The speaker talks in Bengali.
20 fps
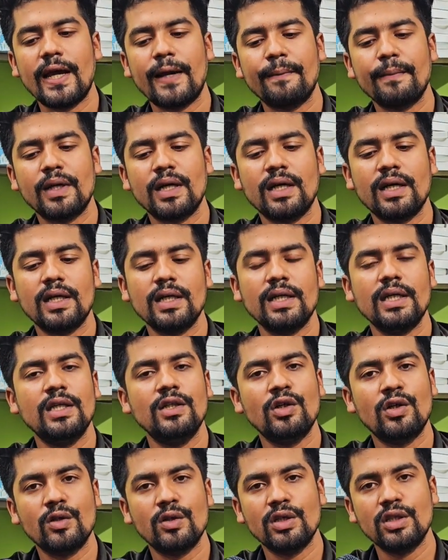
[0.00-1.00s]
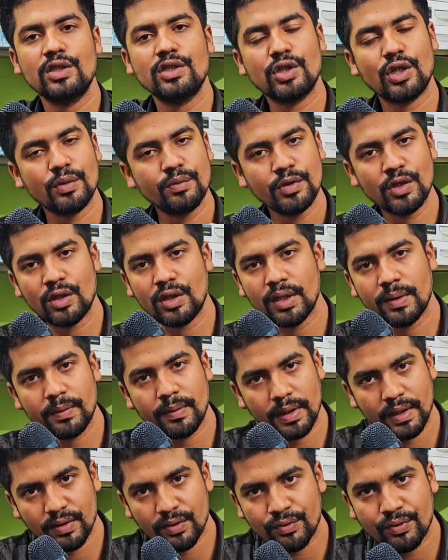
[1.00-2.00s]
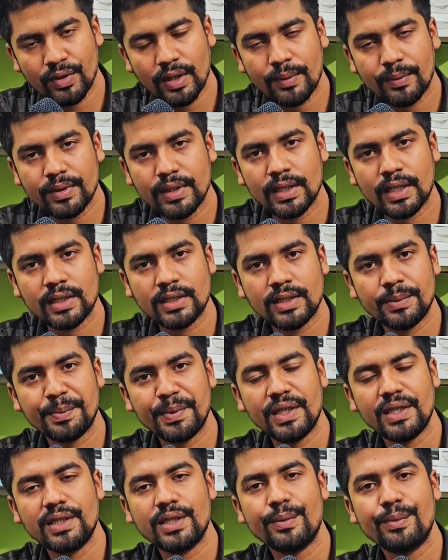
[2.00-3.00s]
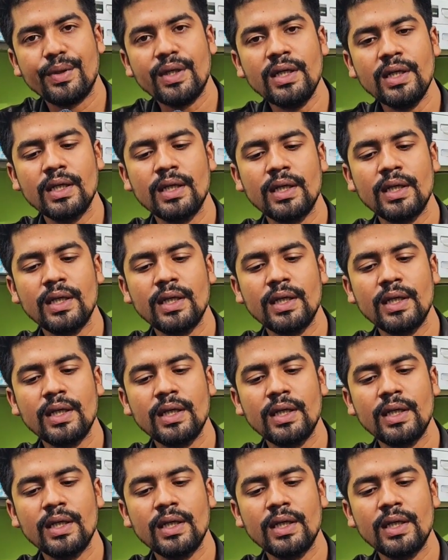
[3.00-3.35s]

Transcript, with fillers: আমরা এই ধরনের সব ধরনের মাইক্রোফোন আমাদের কাছে পেয়ে যাবেন